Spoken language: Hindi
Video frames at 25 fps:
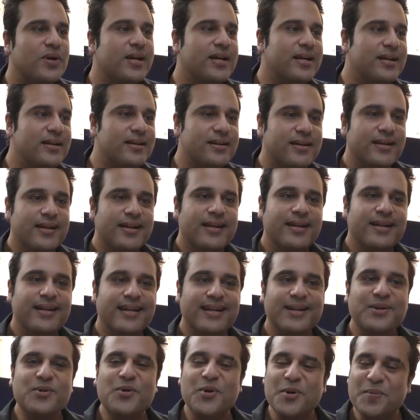हो गई
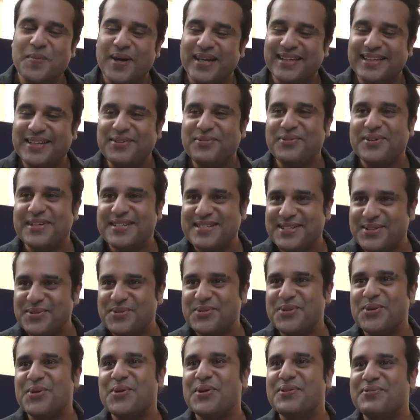लेकिन कोई बात नहीं फिर से
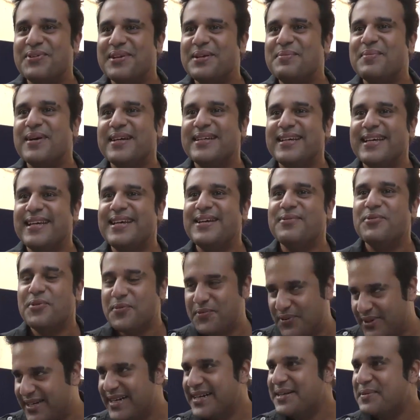उसकी कोई फिल्म आ जाएगी
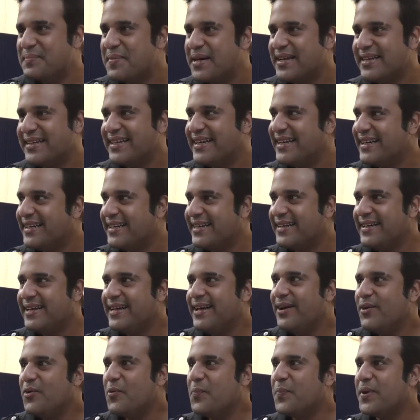वो फिर हिट मार देगा
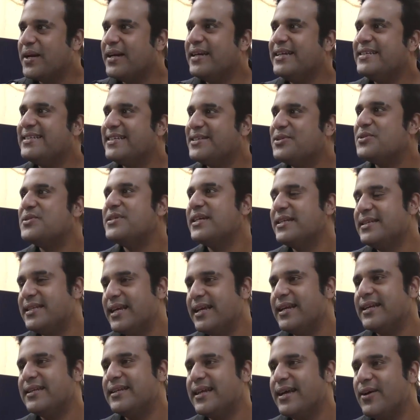ऊपर नीचे तो
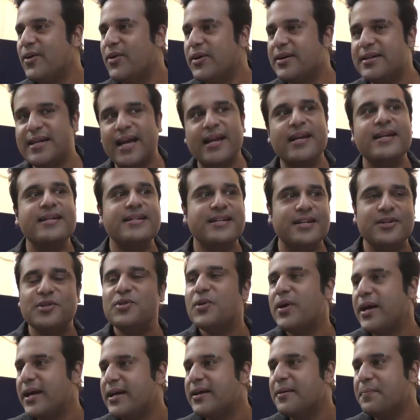चलता रहता है और टैलेंटेड
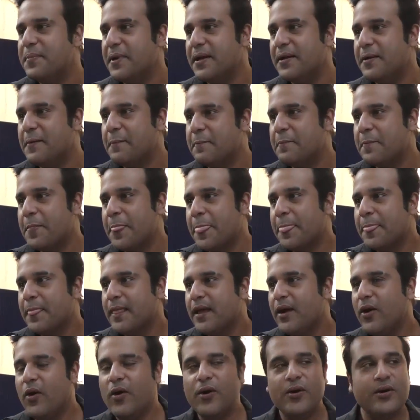तो है कपिल
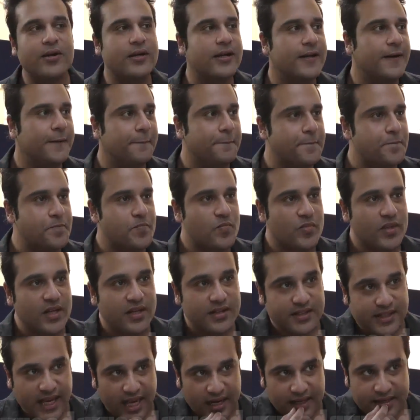और
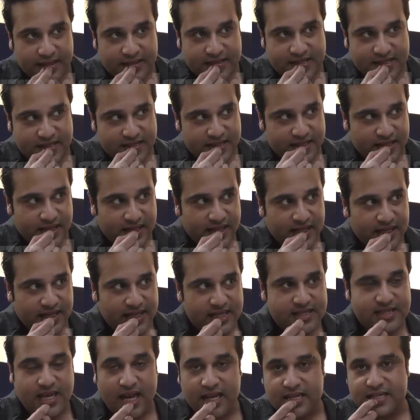टैलेंट्स
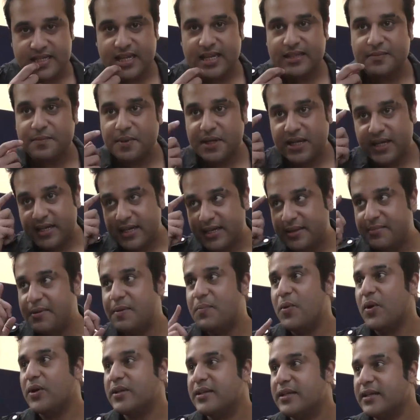के साथ साथ ब्रेन ही
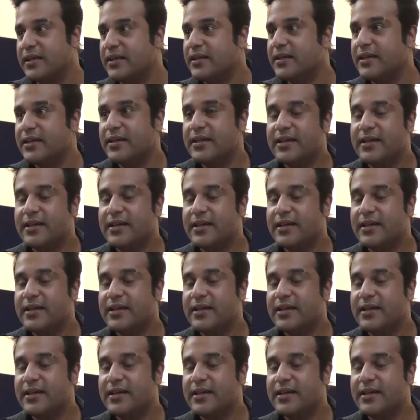भी बहुत हैं